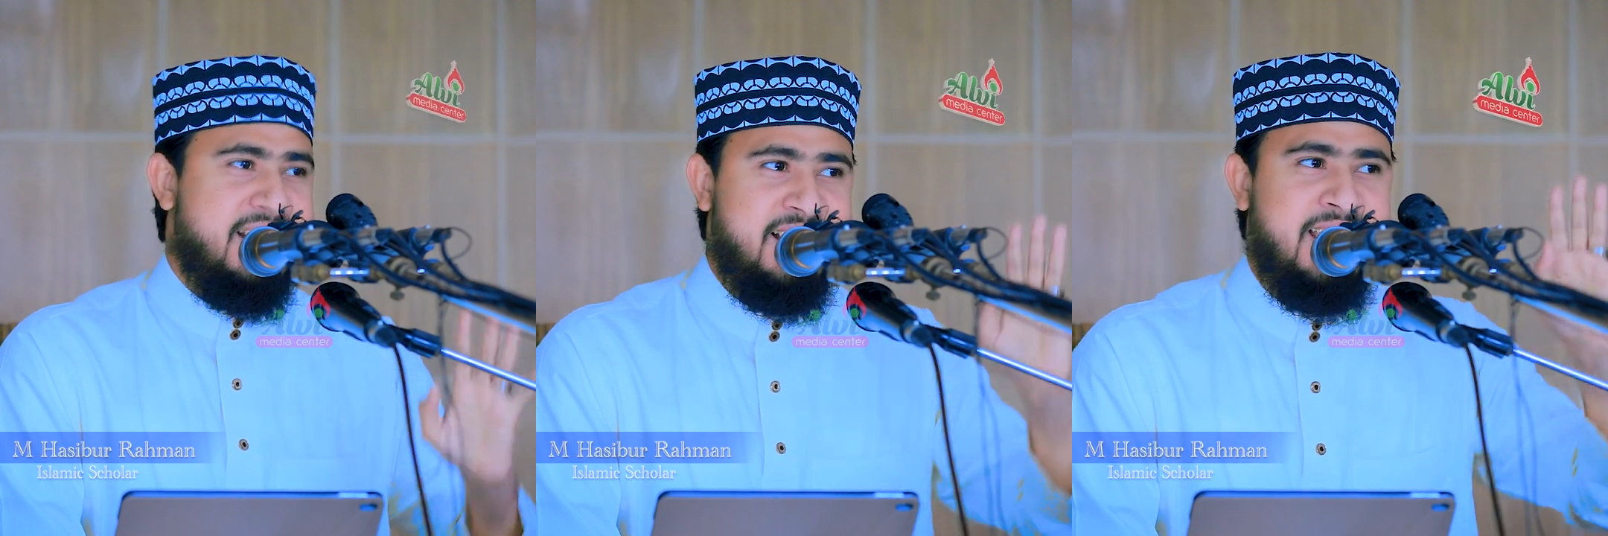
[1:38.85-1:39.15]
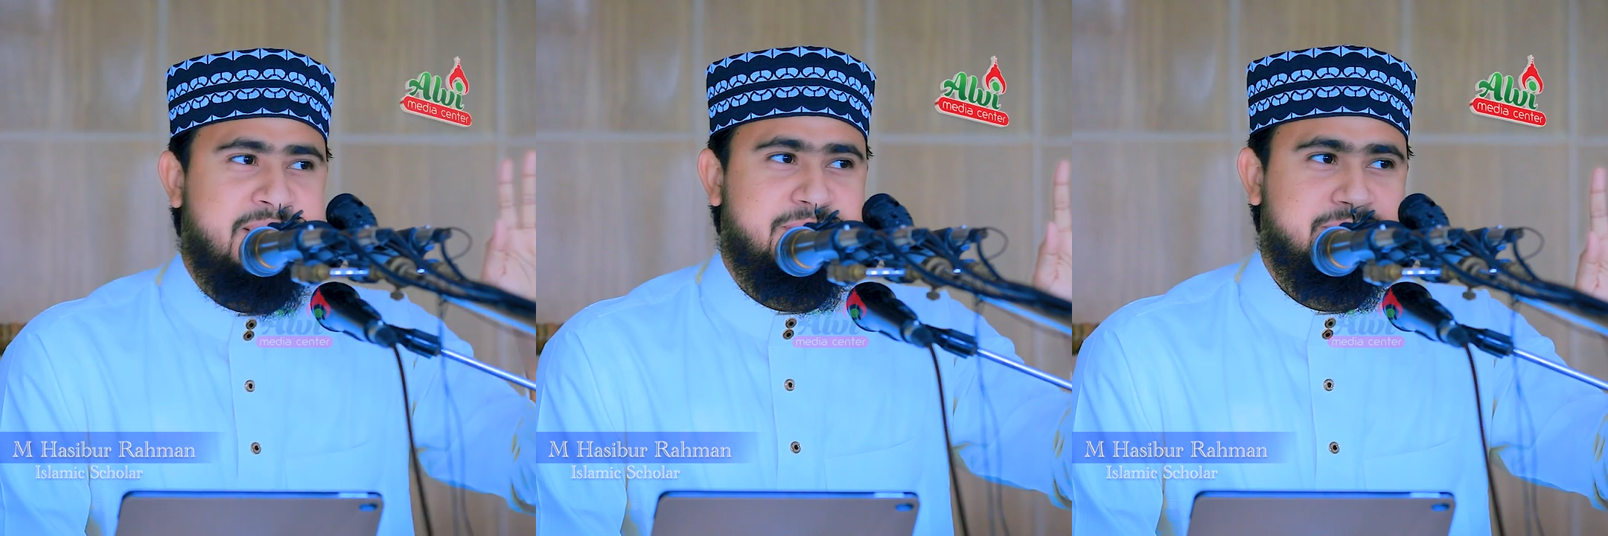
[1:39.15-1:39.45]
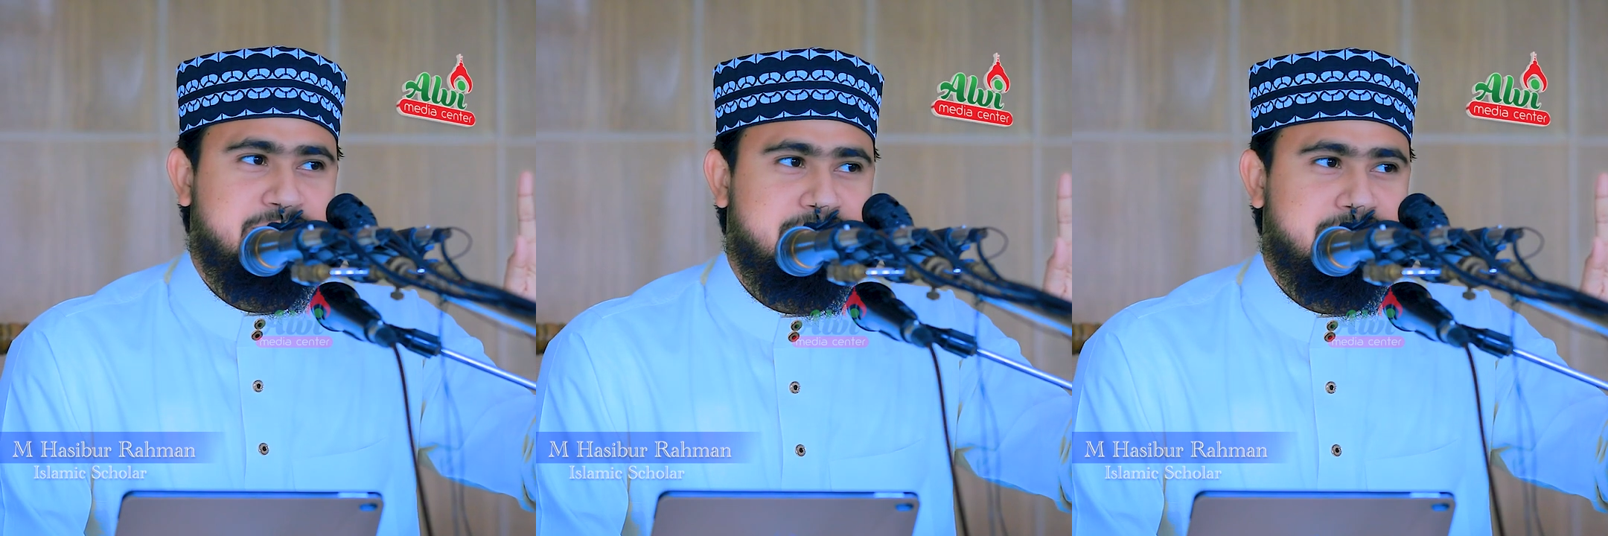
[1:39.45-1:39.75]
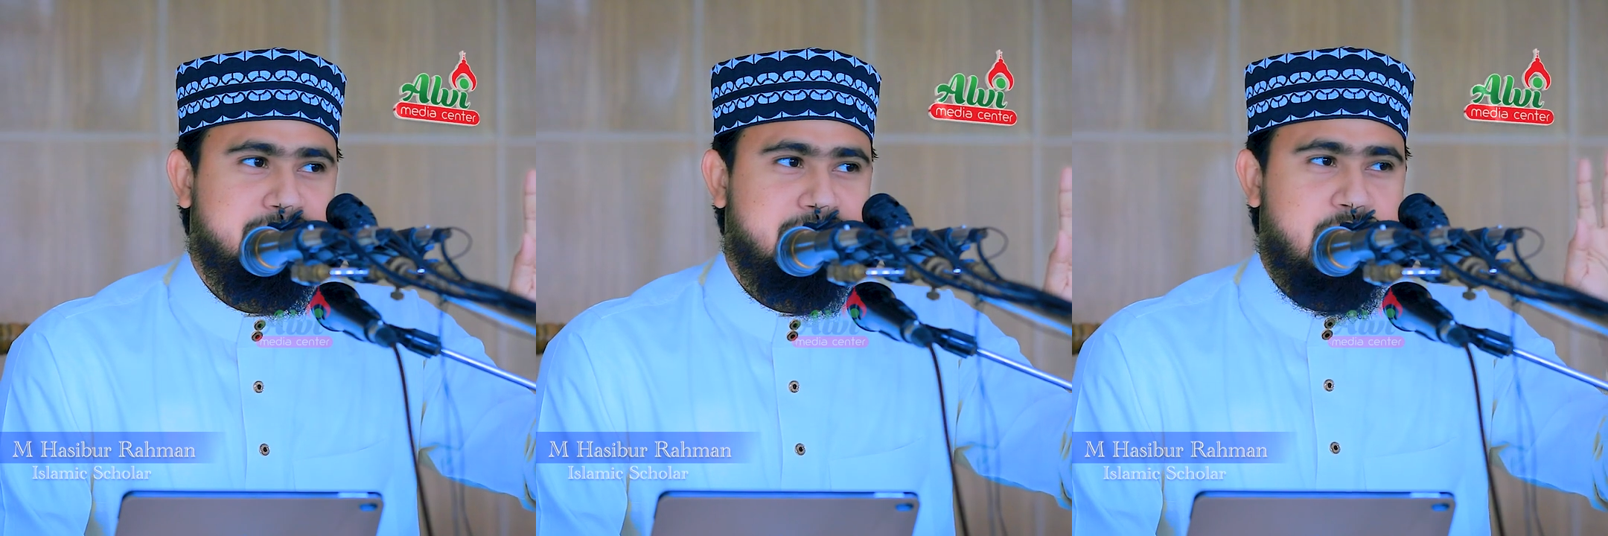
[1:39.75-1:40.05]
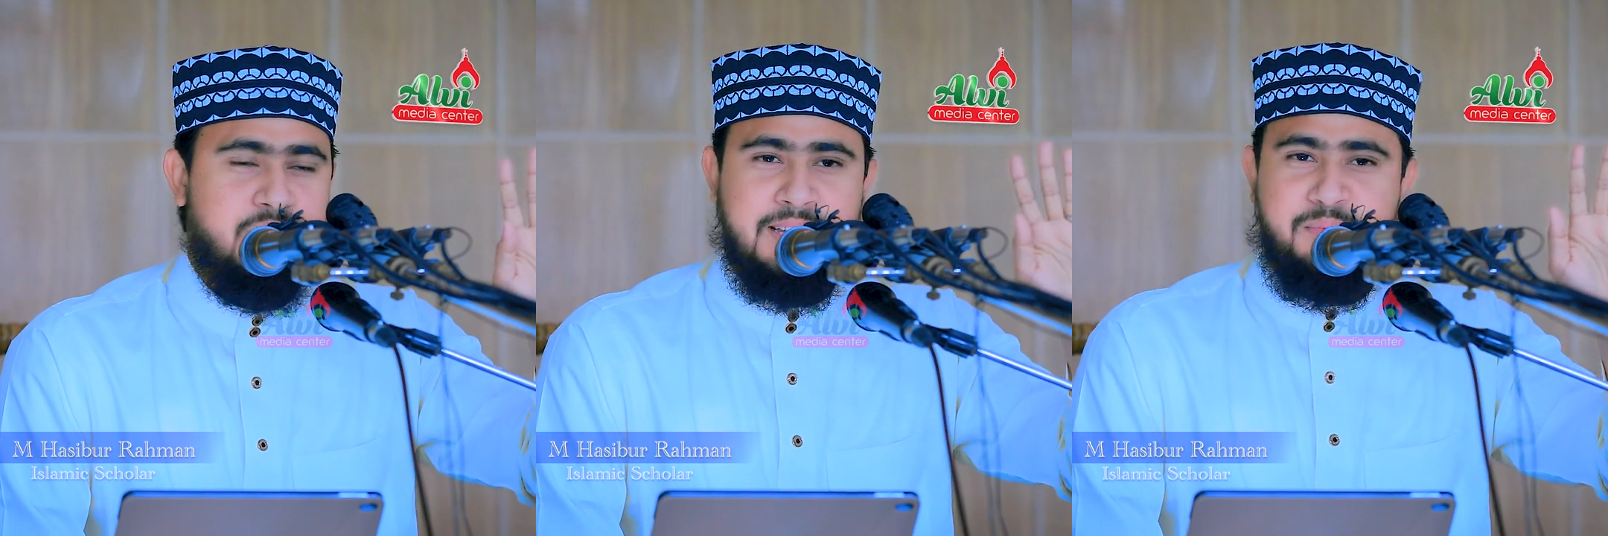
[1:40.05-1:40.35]
আছে
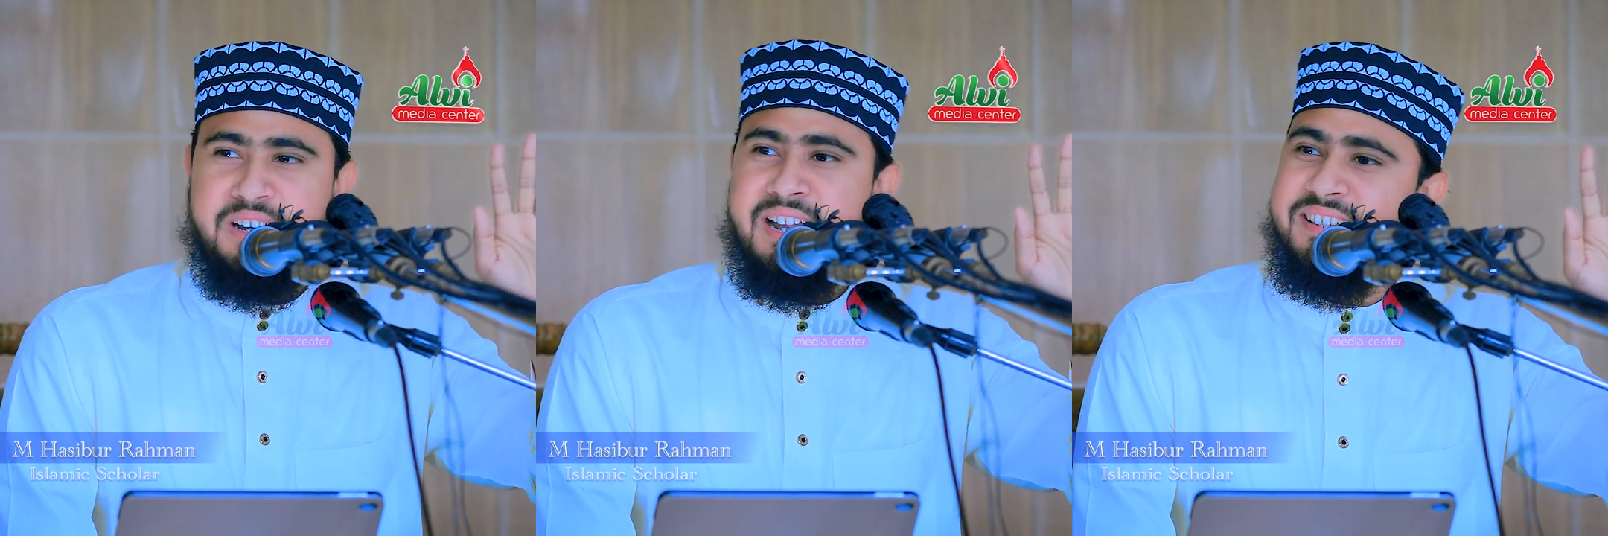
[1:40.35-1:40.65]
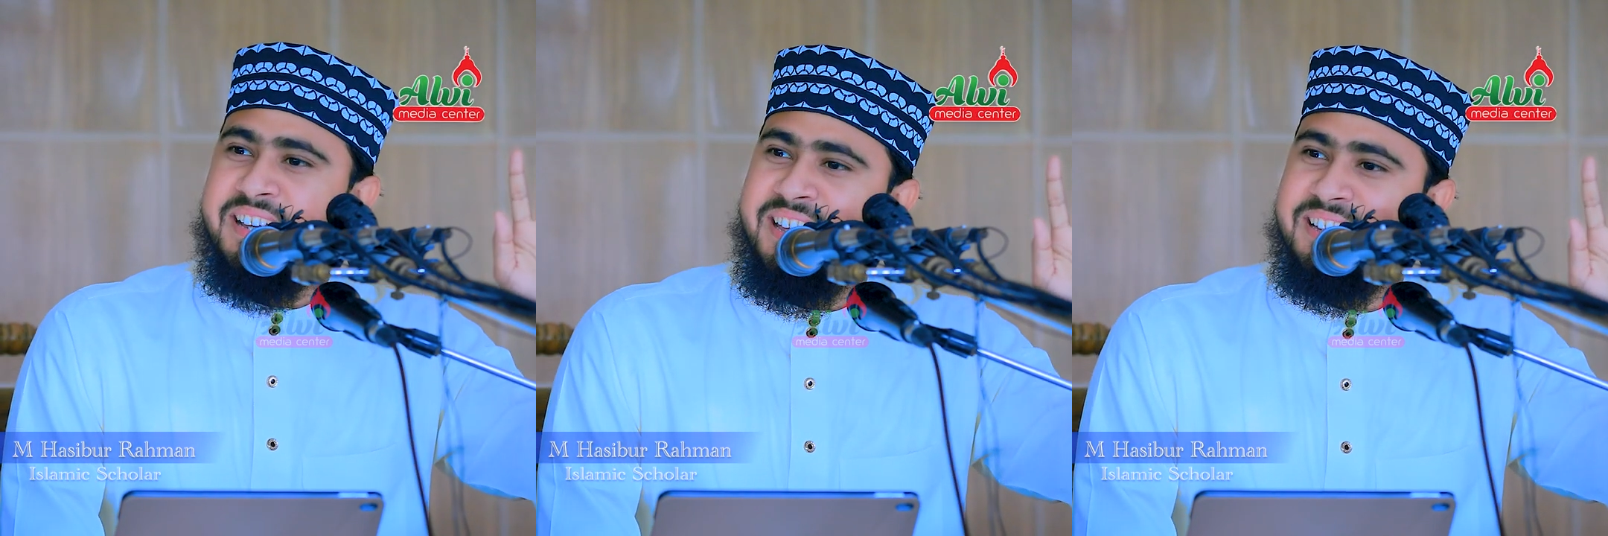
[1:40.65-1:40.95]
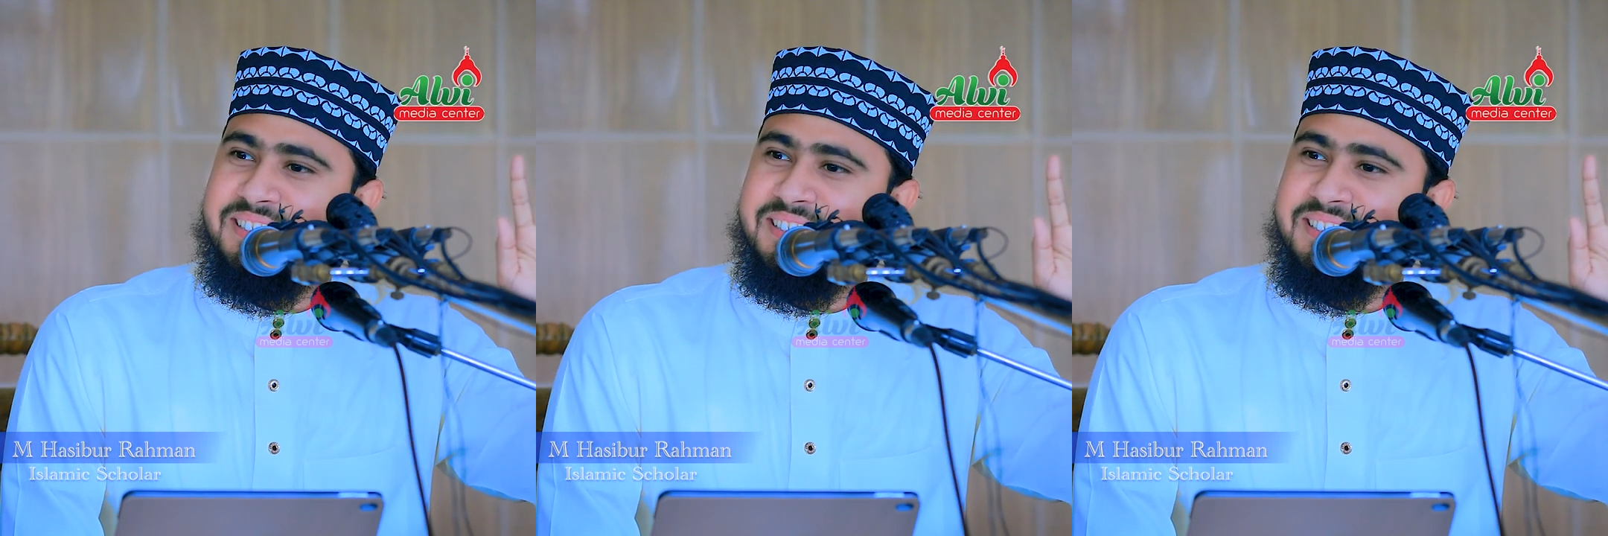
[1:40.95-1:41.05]
কথা বলেন আছে